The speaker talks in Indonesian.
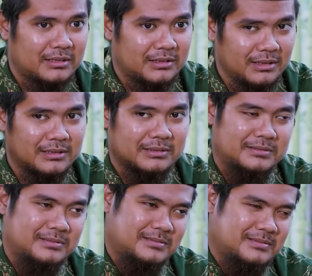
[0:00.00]
Iya.
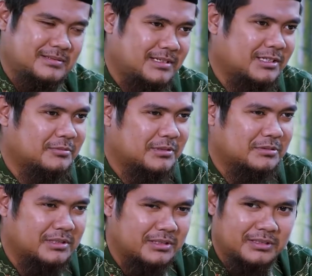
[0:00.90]
Itu
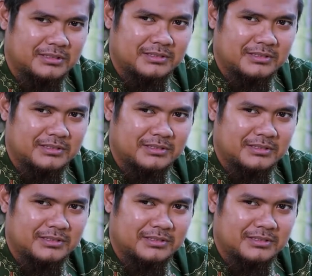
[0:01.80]
maksudnya.